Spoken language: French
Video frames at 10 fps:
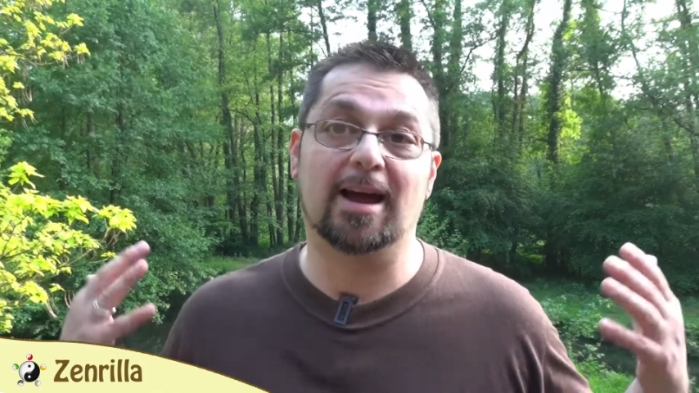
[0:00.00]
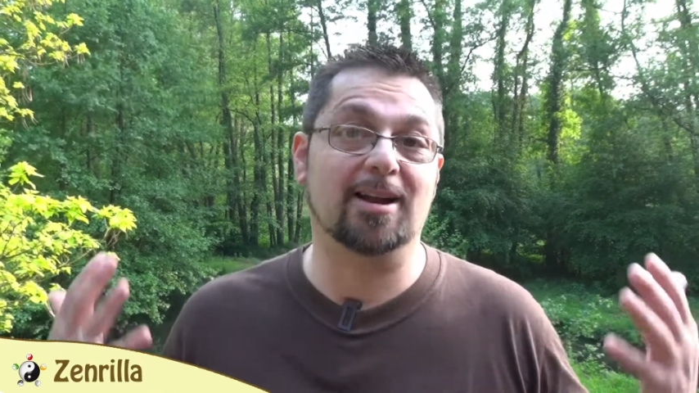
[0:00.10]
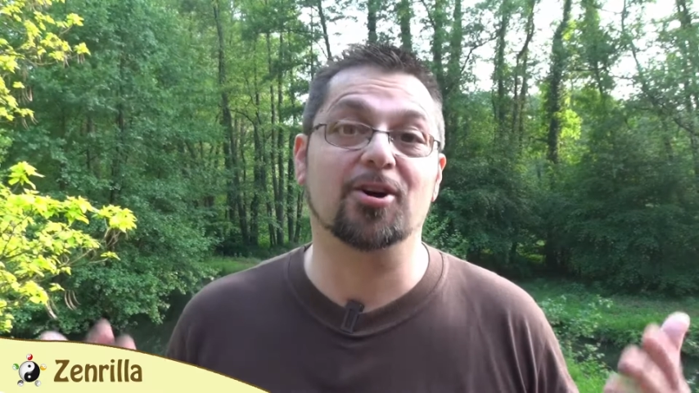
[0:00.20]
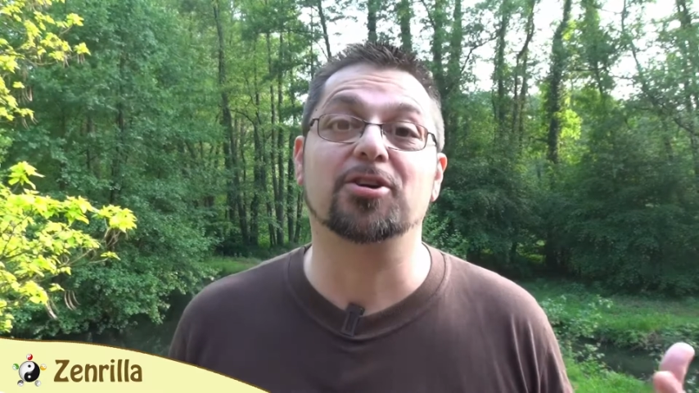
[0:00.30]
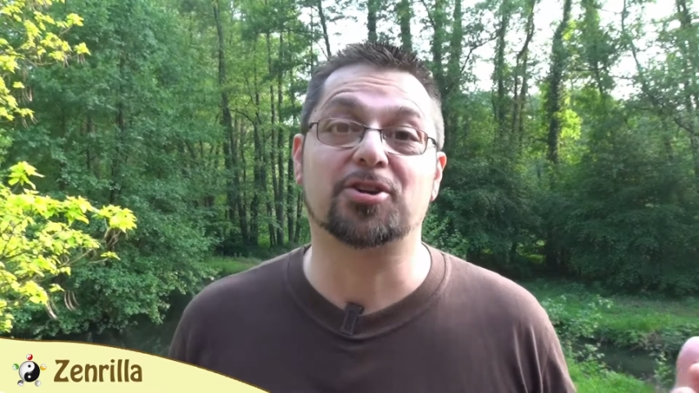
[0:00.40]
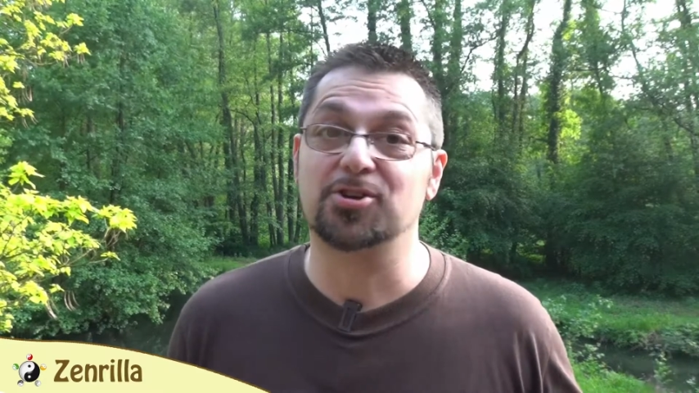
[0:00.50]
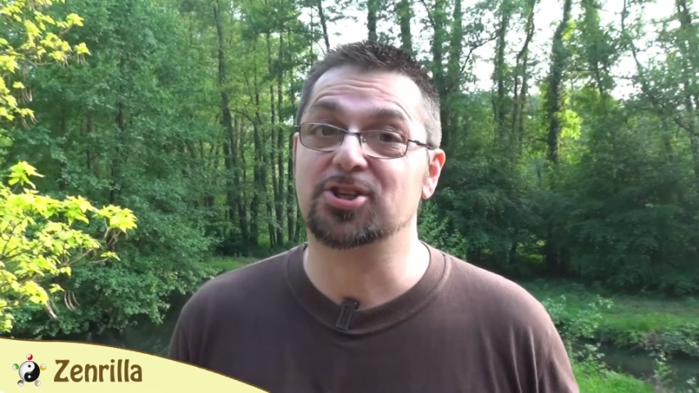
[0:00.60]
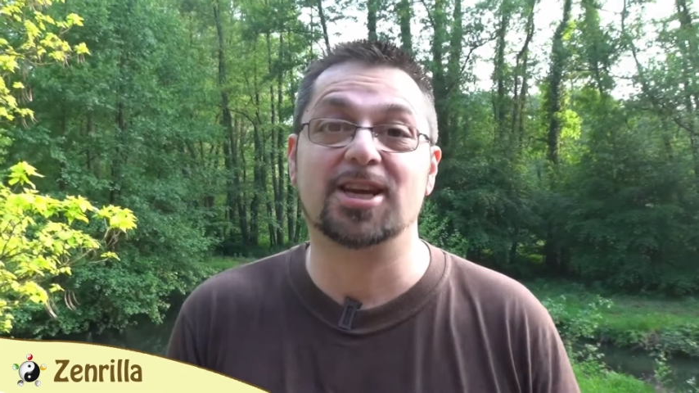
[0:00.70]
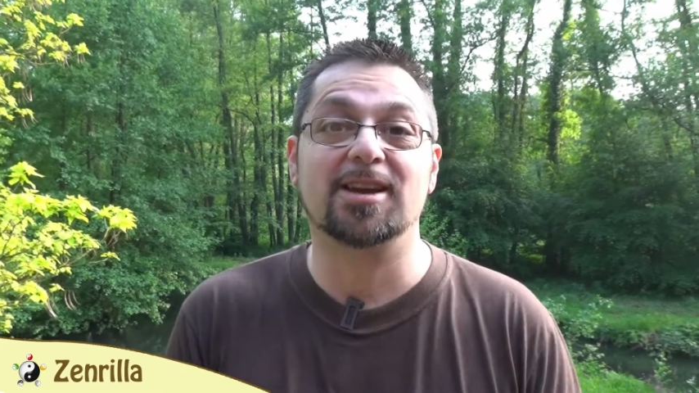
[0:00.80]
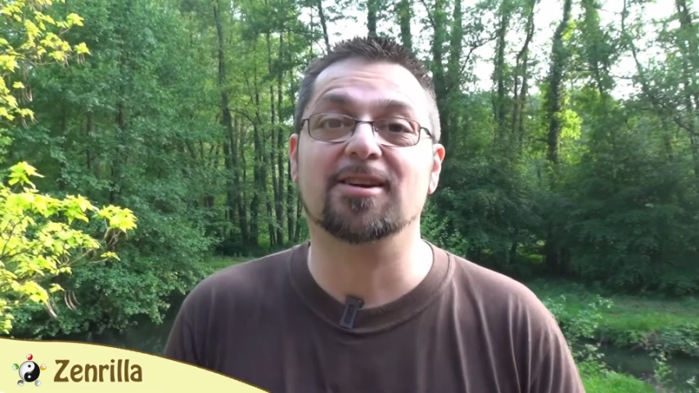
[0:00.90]
alors que
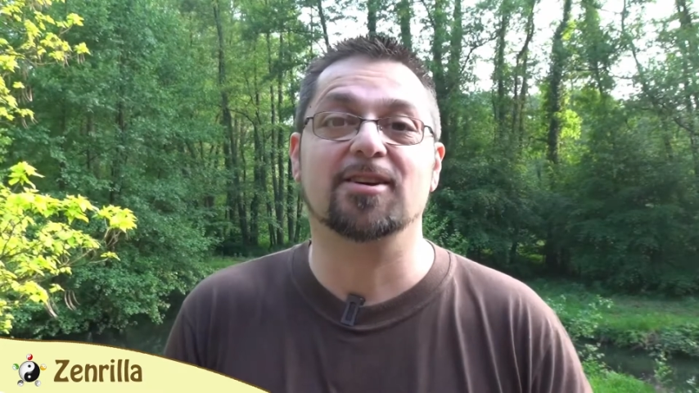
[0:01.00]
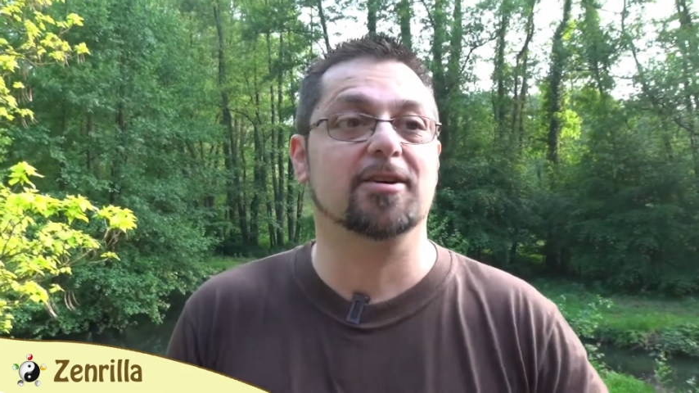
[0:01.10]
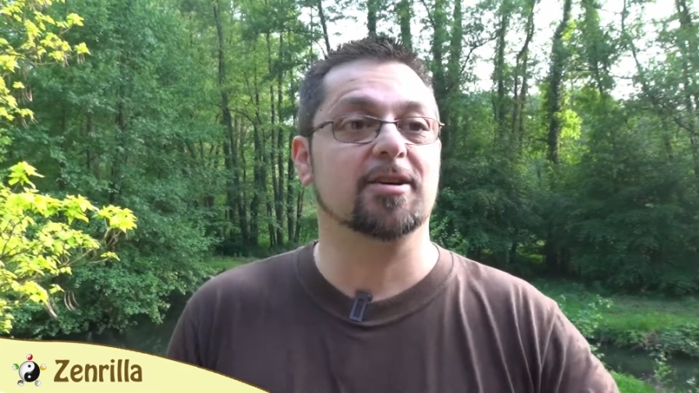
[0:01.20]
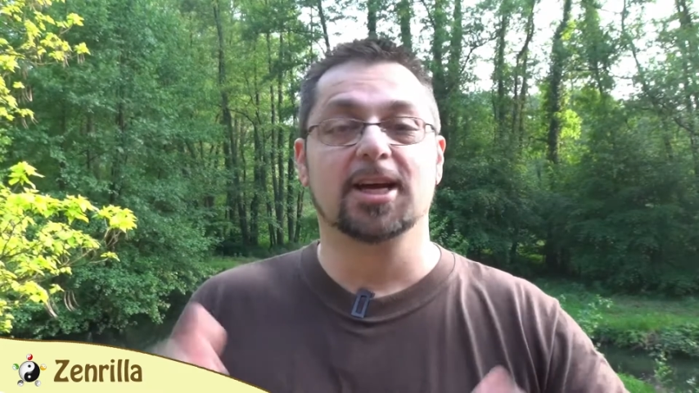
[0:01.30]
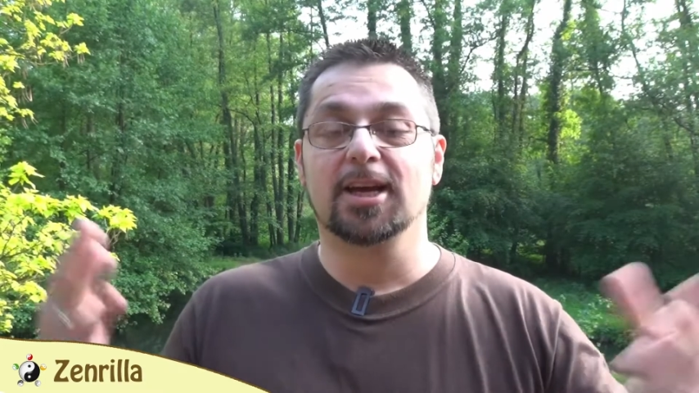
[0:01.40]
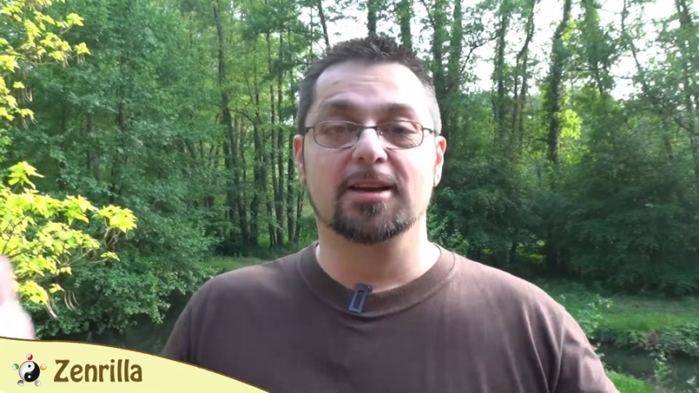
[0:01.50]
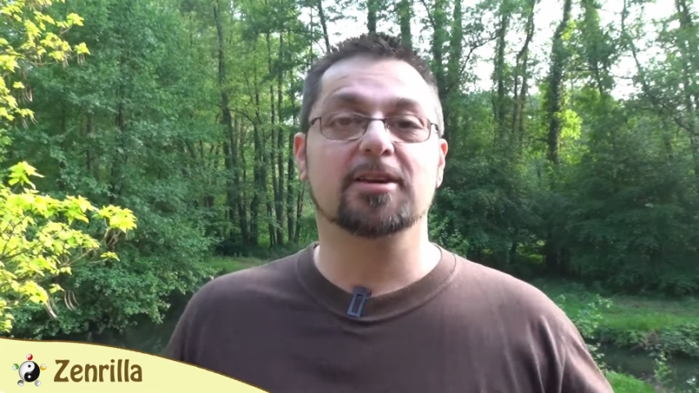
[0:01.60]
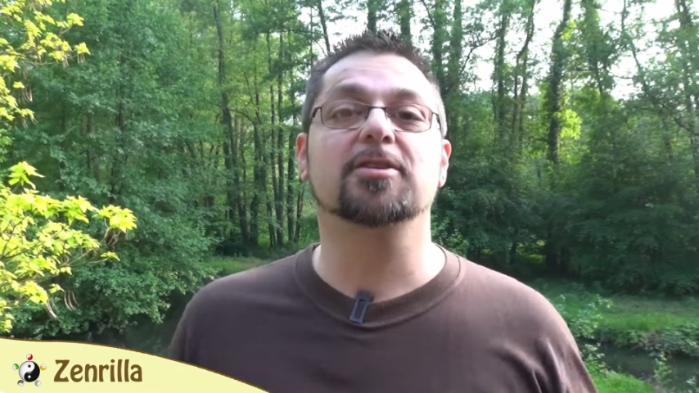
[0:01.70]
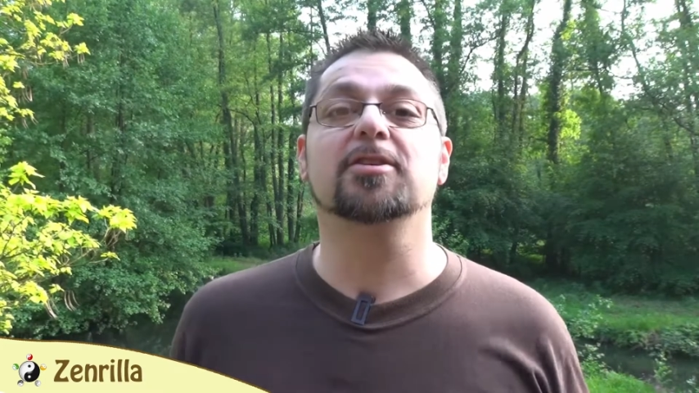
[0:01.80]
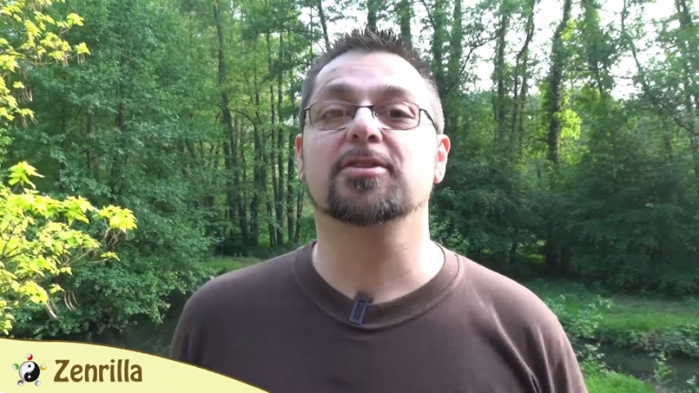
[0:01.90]
j'ai
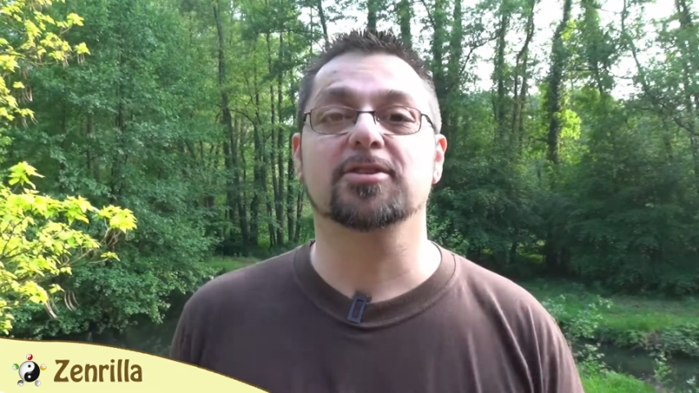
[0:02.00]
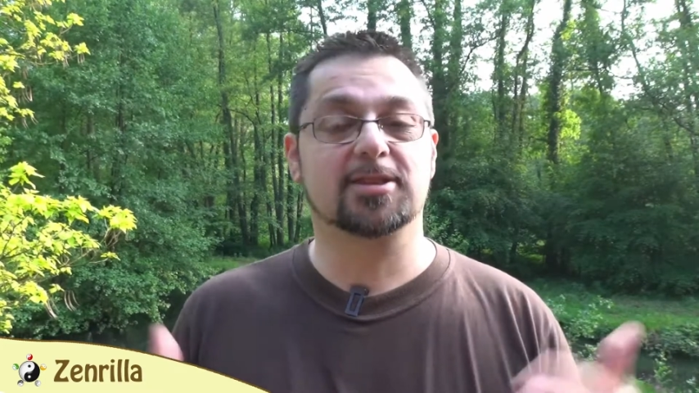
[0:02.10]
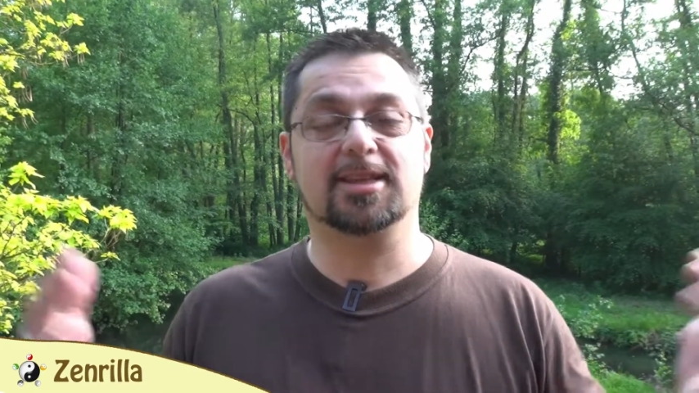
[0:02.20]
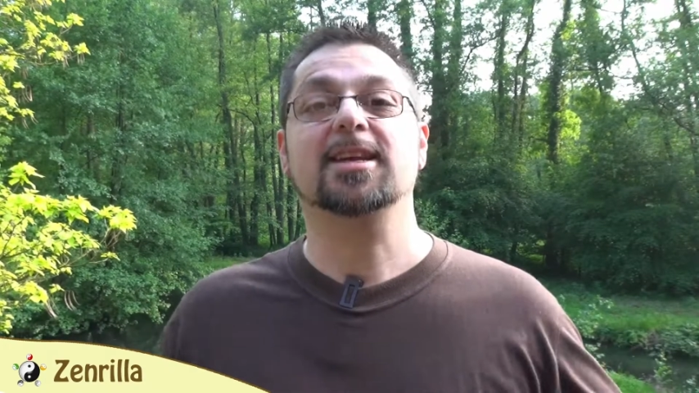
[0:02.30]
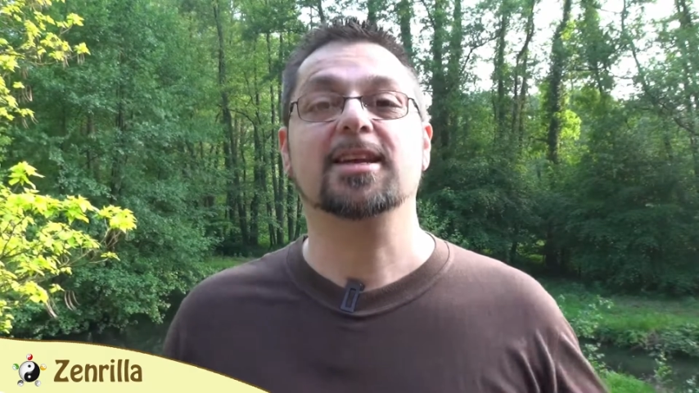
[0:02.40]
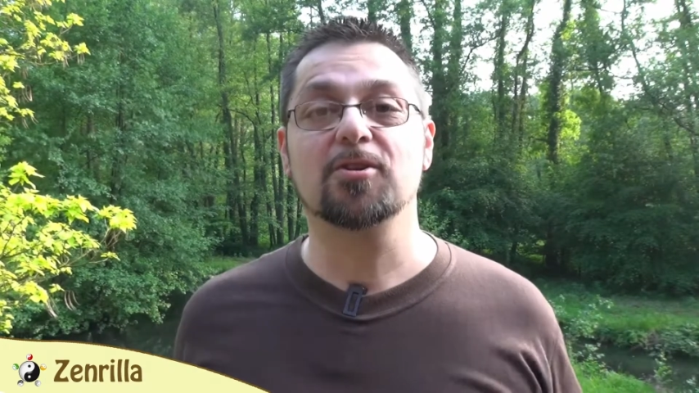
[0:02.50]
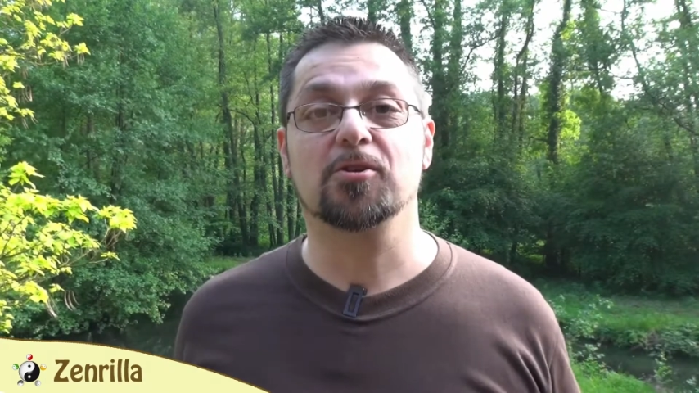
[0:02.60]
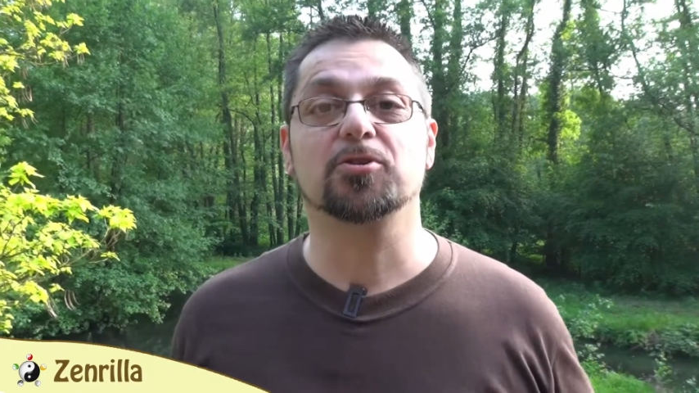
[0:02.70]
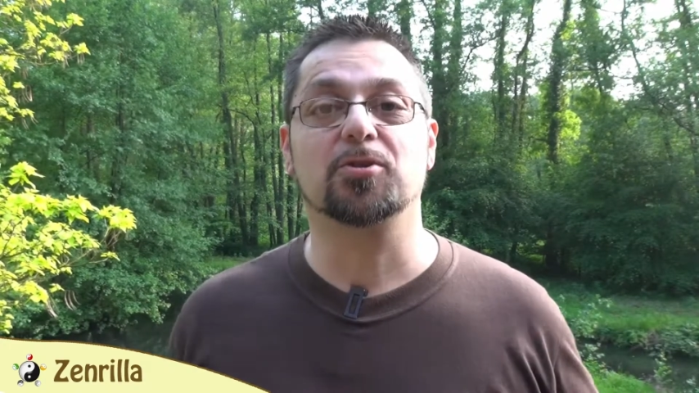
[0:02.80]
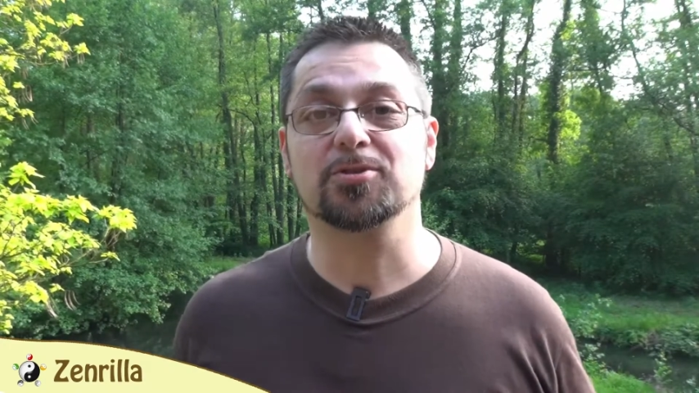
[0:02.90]
des
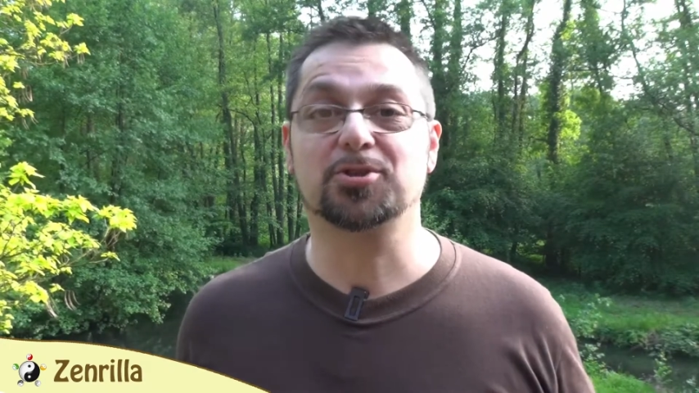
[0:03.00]
kilos en trop.